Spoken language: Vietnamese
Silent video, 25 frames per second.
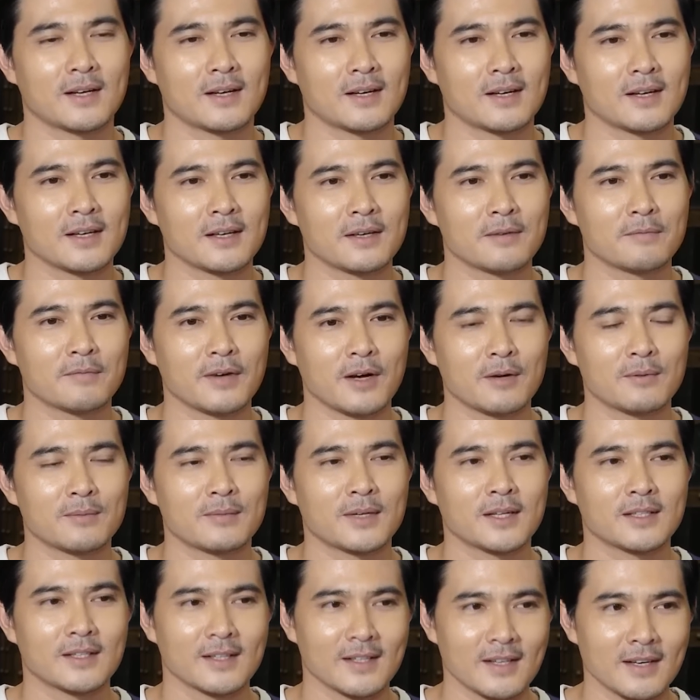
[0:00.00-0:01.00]
và hy vọng
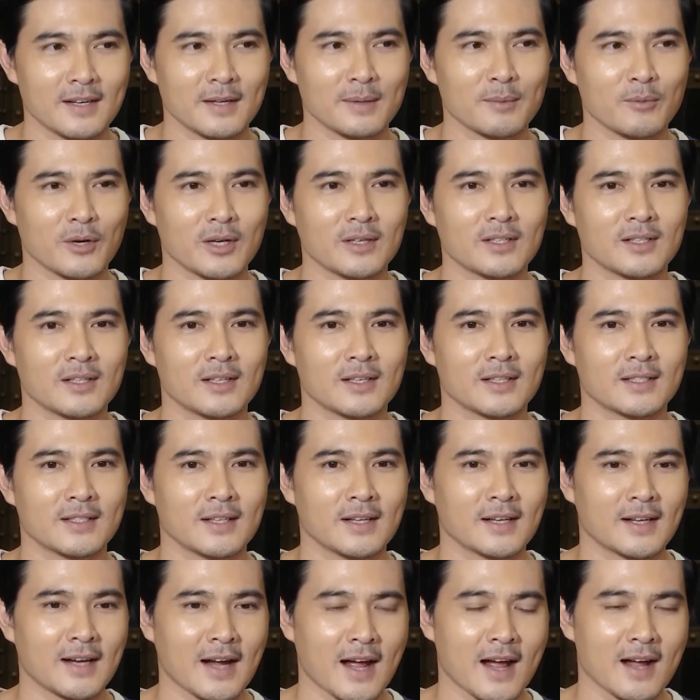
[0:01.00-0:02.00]
là tới đây mọi người
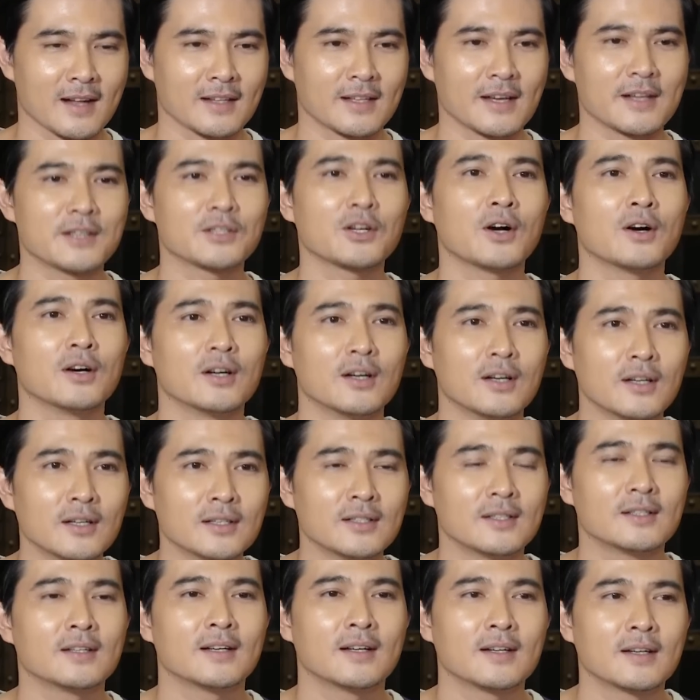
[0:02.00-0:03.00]
sẽ càng thấy rõ
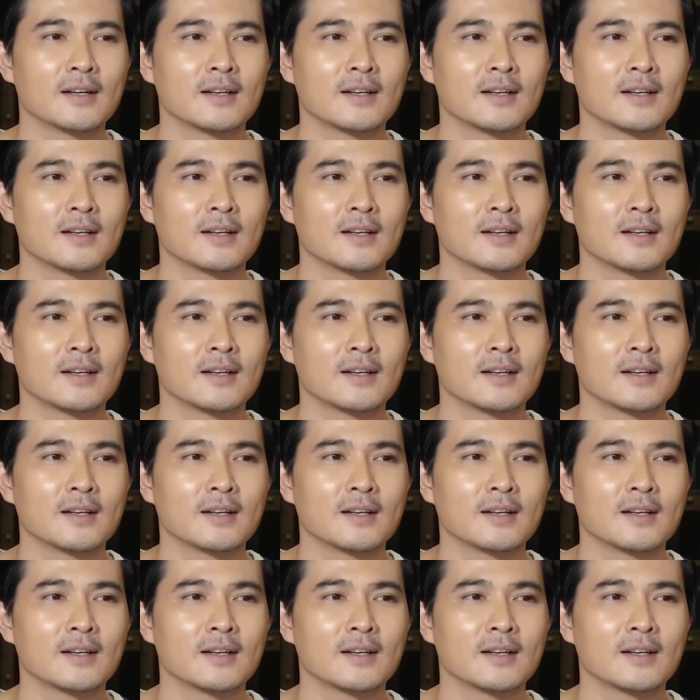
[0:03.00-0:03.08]
hơn